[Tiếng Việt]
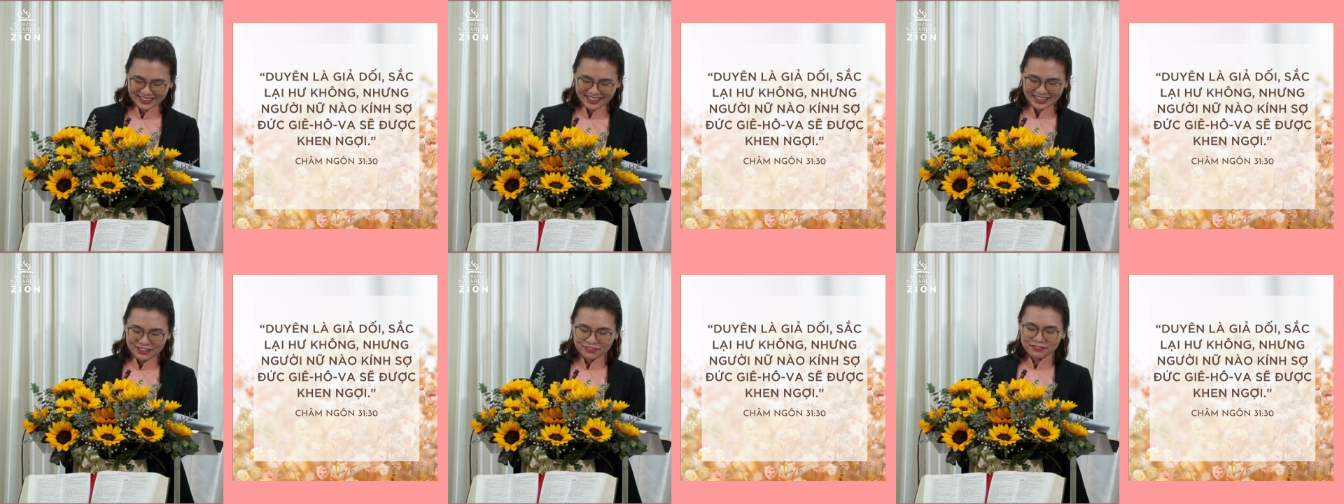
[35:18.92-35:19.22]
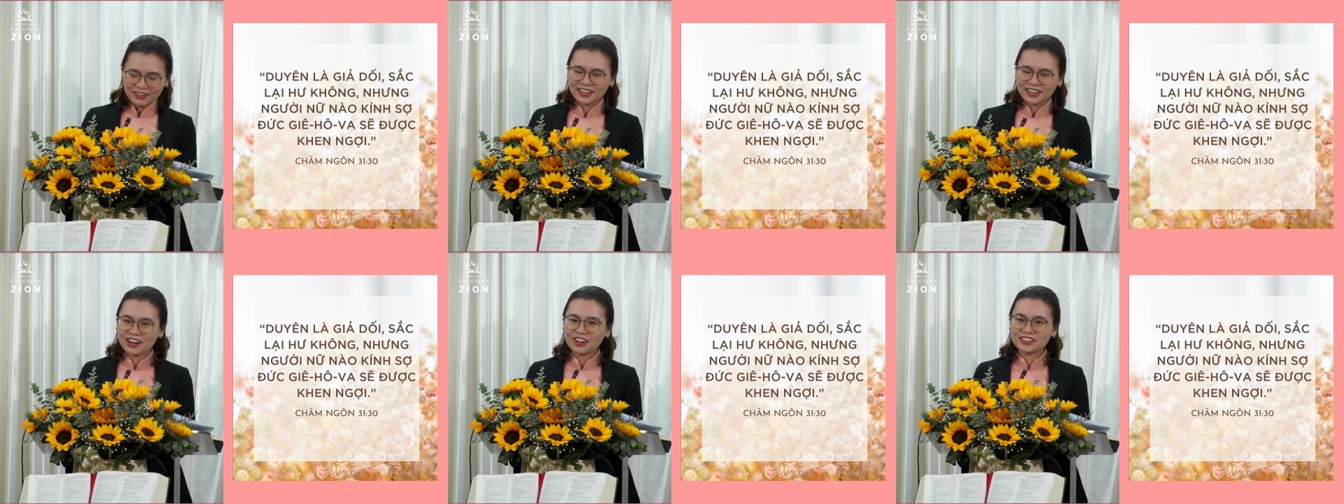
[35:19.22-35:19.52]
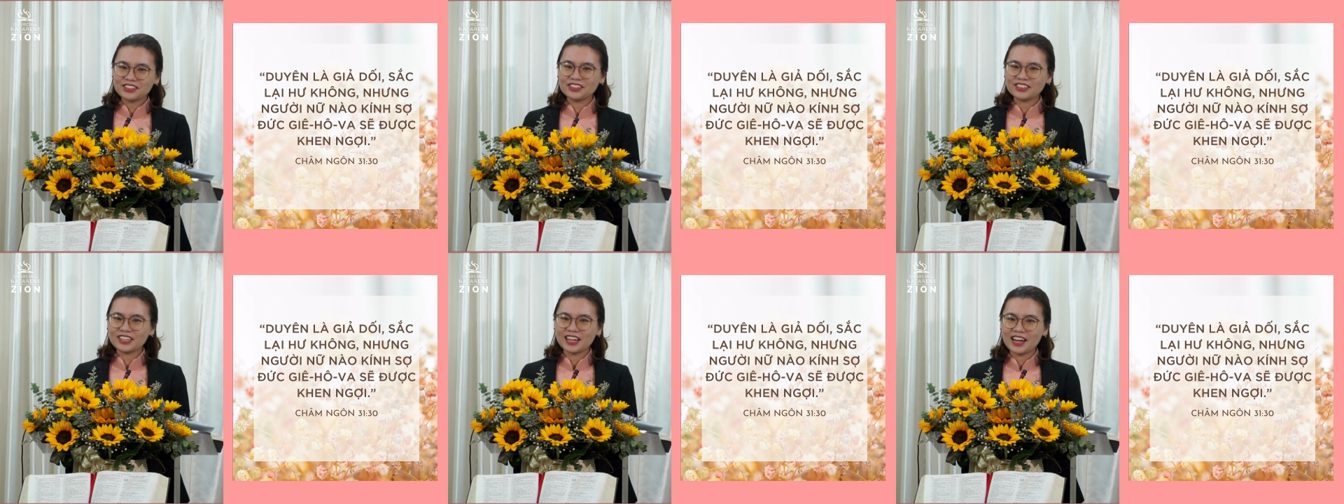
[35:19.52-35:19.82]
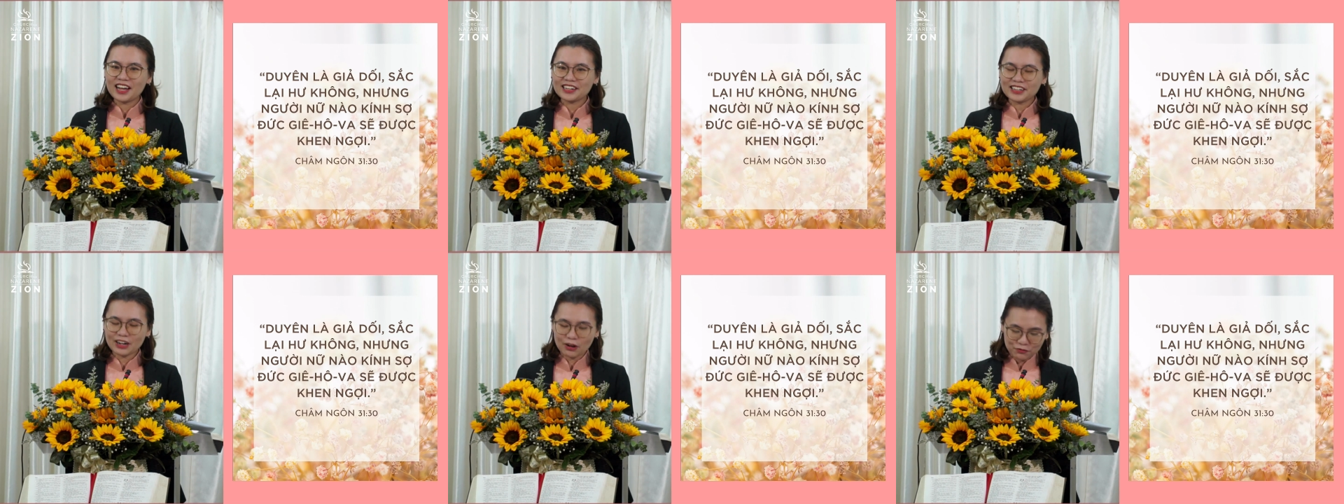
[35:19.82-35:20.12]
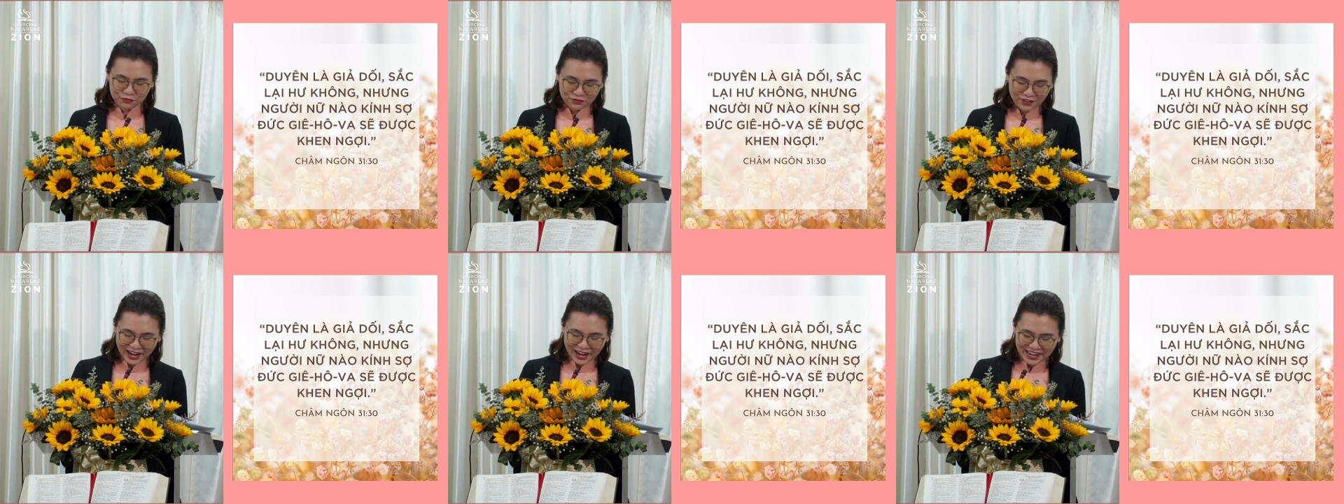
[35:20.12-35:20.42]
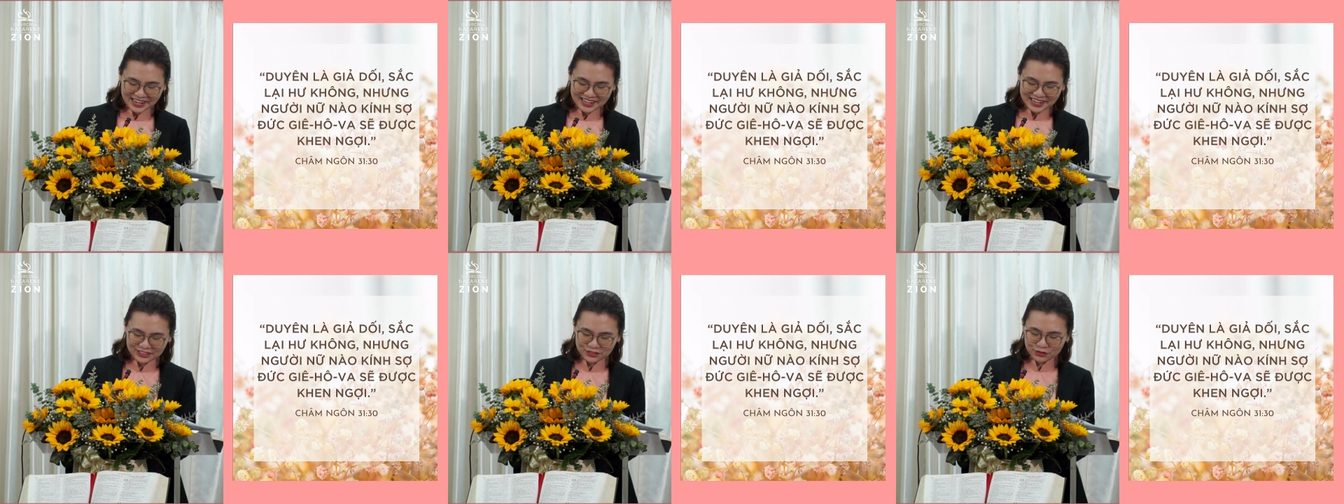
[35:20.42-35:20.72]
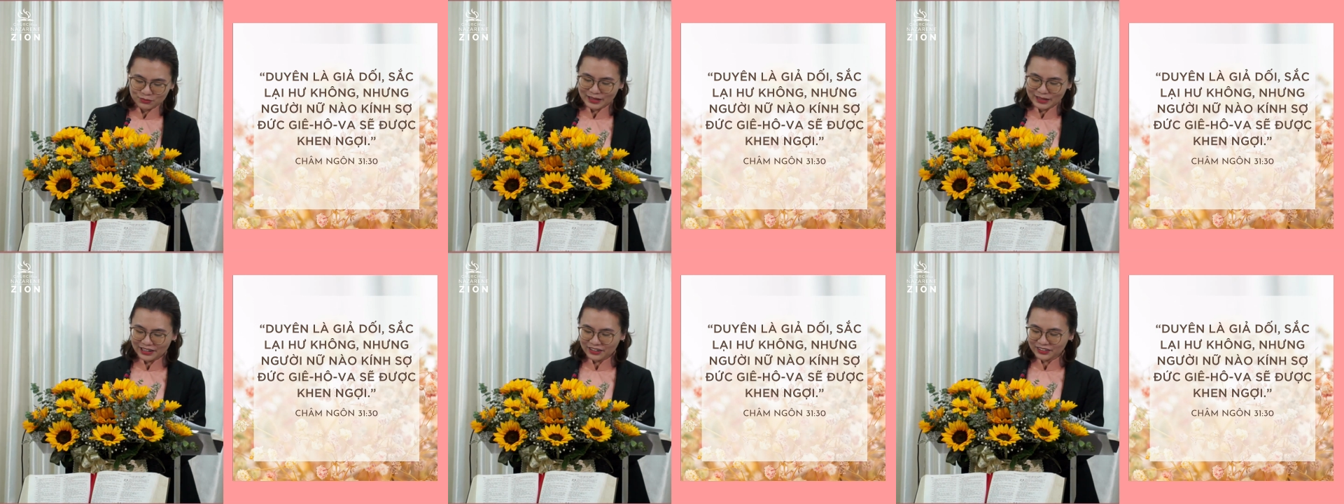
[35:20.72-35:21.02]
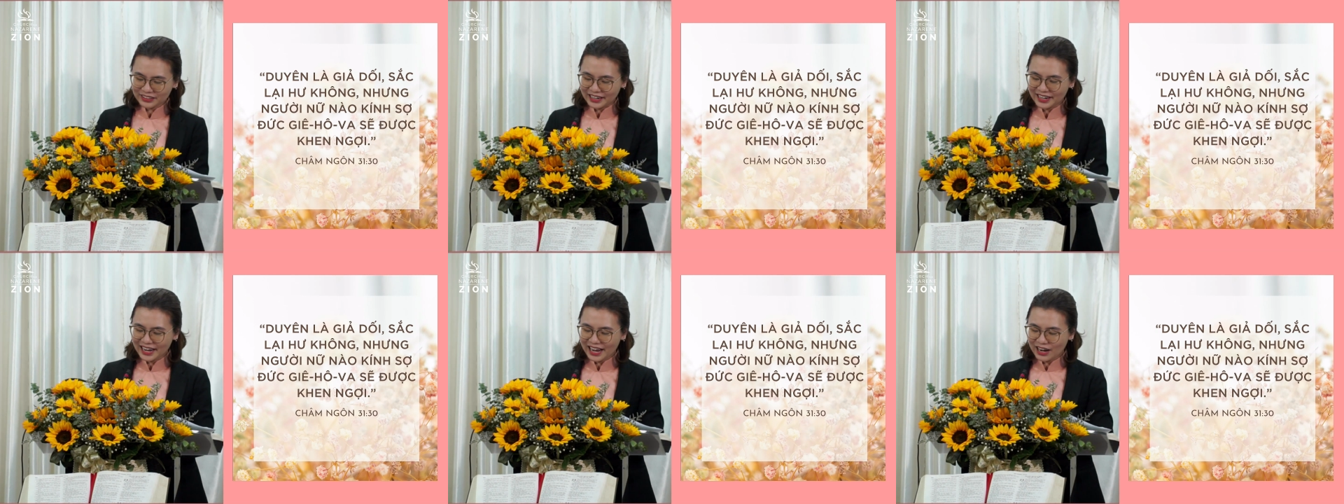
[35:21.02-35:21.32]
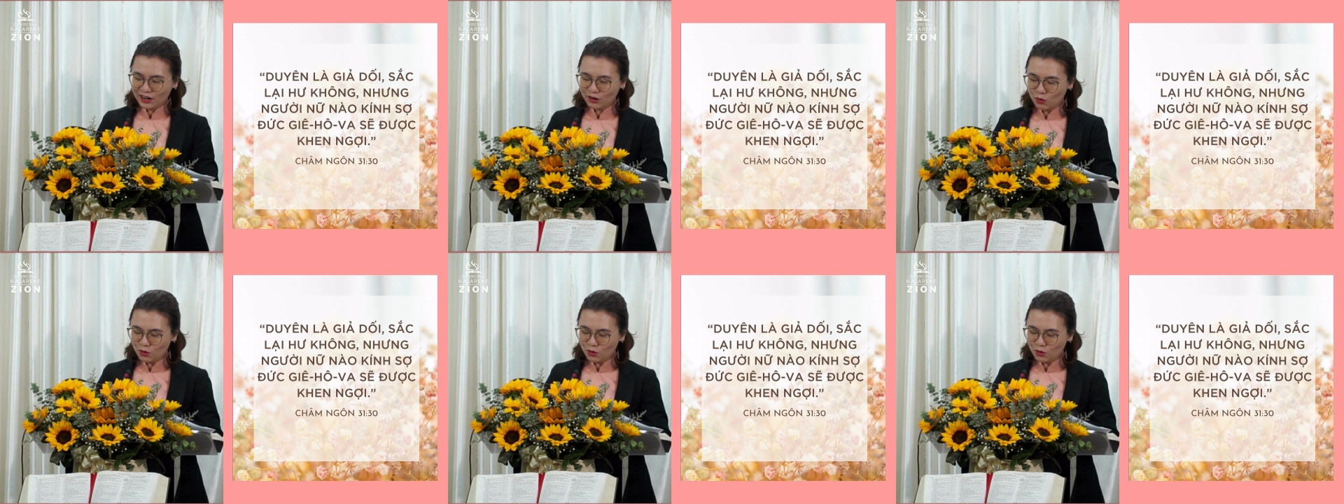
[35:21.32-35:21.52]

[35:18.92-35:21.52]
và nó như thế không phải là chúng ta có thể ăn